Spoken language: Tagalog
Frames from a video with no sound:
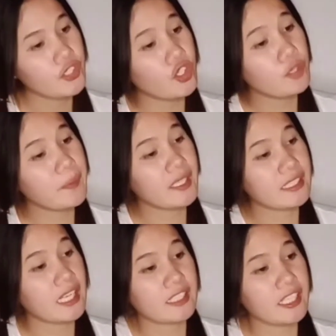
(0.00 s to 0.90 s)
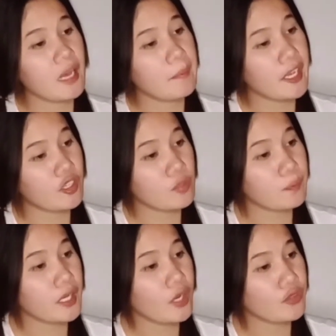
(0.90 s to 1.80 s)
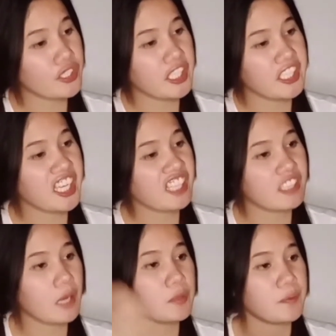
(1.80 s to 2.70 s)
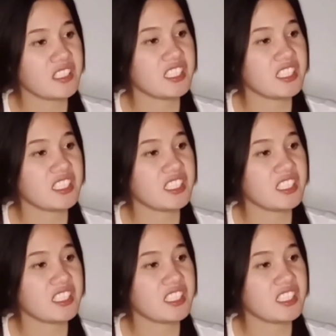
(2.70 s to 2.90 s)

Yun, pagtataya, meron pag ako hihingi, ang dami pang